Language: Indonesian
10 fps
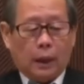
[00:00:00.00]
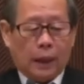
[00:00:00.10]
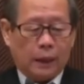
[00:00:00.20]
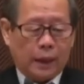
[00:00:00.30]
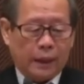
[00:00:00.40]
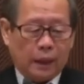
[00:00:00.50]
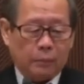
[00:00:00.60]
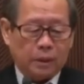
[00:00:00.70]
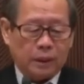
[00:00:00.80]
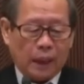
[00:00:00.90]
Ada yang
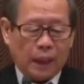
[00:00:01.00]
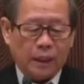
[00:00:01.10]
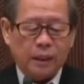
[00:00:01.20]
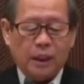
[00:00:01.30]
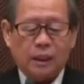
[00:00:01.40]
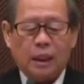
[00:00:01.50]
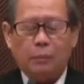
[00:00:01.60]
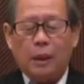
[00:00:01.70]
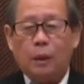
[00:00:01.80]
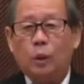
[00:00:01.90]
menjalaninya
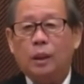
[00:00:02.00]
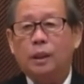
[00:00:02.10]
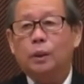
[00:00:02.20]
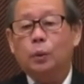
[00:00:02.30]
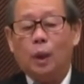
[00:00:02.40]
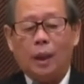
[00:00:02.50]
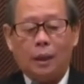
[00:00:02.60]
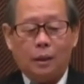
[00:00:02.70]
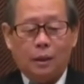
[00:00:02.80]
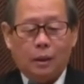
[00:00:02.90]
dengan melakukan
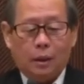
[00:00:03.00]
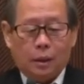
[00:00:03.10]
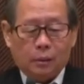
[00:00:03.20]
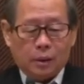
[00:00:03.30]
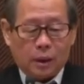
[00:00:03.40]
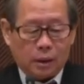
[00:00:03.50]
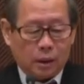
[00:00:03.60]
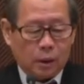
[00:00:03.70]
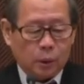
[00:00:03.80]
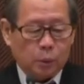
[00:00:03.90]
ritual
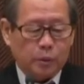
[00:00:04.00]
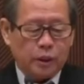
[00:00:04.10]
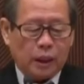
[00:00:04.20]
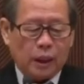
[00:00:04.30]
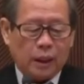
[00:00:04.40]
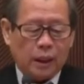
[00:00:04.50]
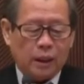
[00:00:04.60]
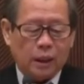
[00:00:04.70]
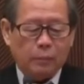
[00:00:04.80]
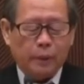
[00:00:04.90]
tertentu, misalkan
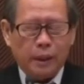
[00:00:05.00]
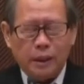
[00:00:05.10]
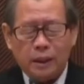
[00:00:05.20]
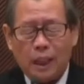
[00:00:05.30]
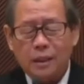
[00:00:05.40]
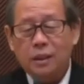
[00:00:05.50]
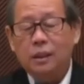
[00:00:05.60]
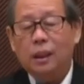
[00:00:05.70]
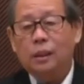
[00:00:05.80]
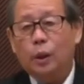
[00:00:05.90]
dengan
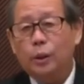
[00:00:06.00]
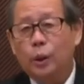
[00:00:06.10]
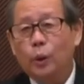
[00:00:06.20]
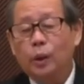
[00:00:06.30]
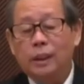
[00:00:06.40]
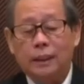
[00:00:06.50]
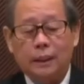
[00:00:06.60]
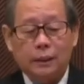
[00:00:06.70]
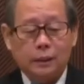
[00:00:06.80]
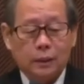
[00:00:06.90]
meditasi atau
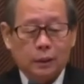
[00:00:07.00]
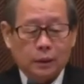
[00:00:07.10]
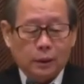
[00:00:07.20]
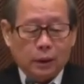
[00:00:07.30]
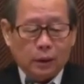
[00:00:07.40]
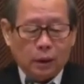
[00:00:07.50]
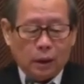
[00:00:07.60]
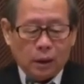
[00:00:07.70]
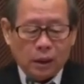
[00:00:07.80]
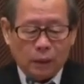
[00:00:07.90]
yoga,
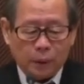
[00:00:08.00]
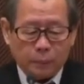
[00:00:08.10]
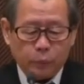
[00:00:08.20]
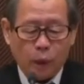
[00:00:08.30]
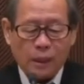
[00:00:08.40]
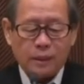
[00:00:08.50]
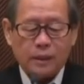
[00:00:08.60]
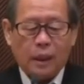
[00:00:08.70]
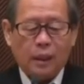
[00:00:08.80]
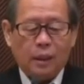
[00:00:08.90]
dengan
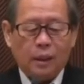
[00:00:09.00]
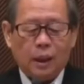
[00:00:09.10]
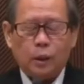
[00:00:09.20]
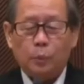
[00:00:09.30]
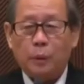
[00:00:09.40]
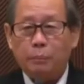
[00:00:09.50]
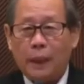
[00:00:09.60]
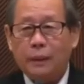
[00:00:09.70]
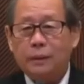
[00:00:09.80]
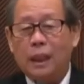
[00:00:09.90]
berpuasa atau
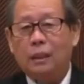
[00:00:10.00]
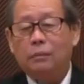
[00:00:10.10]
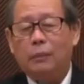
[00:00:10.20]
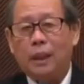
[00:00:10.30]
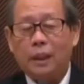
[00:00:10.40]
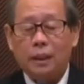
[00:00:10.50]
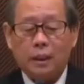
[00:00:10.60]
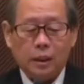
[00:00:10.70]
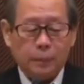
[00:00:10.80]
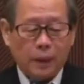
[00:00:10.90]
berpantang makan
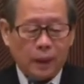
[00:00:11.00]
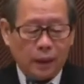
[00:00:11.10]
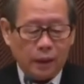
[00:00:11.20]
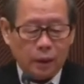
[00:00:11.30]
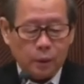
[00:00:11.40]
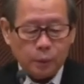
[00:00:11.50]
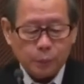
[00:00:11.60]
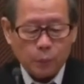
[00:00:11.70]
ini makan itu.